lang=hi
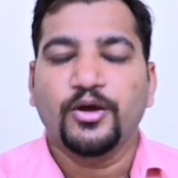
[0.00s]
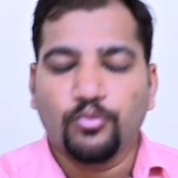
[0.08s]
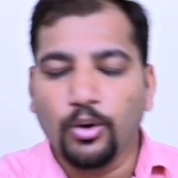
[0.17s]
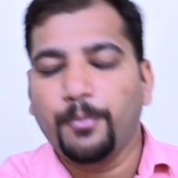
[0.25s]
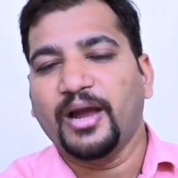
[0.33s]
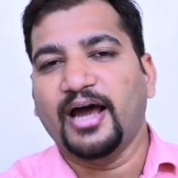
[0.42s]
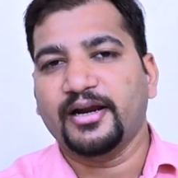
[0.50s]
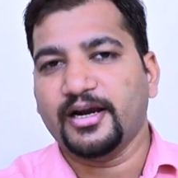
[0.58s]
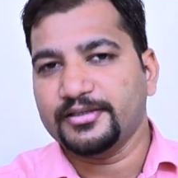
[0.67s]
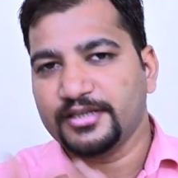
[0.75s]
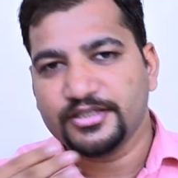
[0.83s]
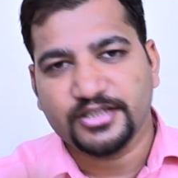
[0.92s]
वो प्लान
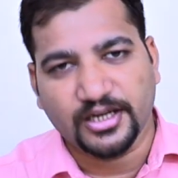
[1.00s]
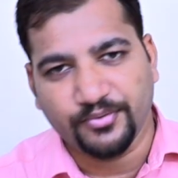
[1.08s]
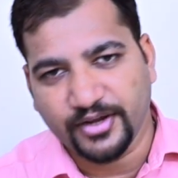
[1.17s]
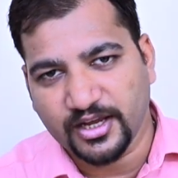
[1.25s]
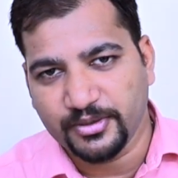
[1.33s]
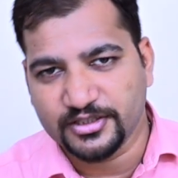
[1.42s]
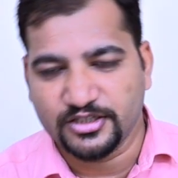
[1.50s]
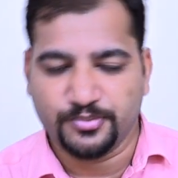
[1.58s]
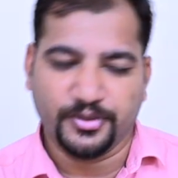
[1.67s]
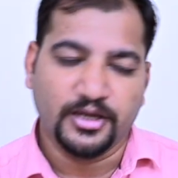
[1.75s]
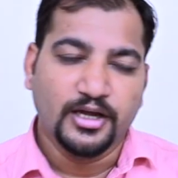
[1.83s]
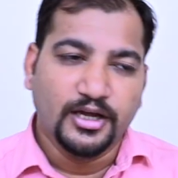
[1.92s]
करते हैं सर्वे के बेसिस पे